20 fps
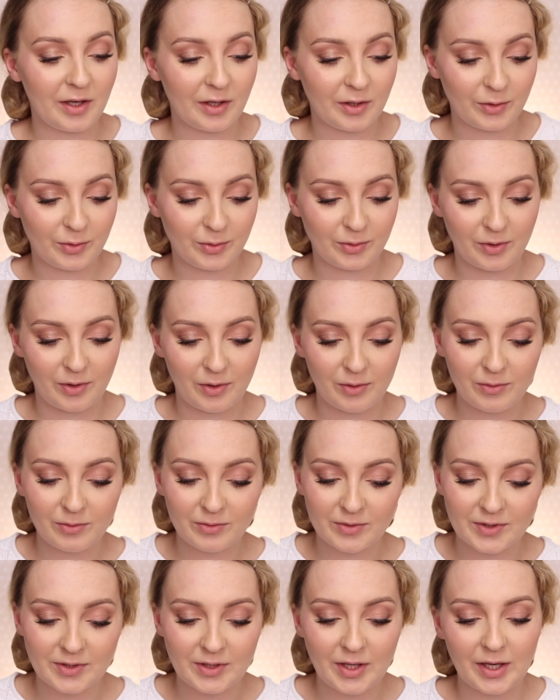którą
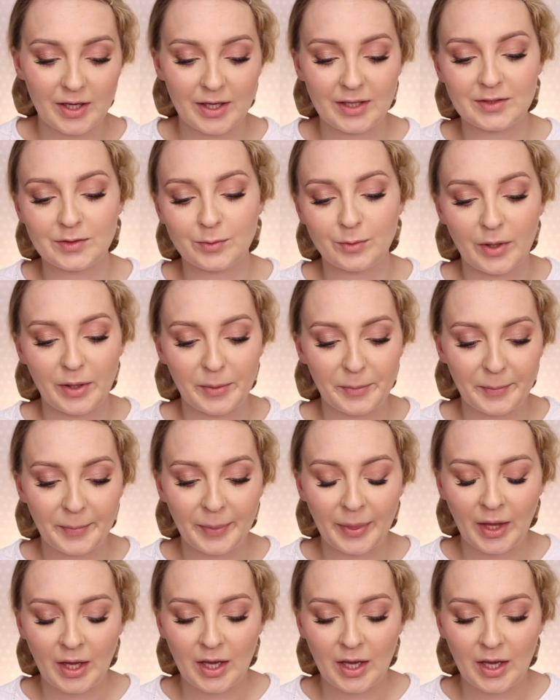znalazłam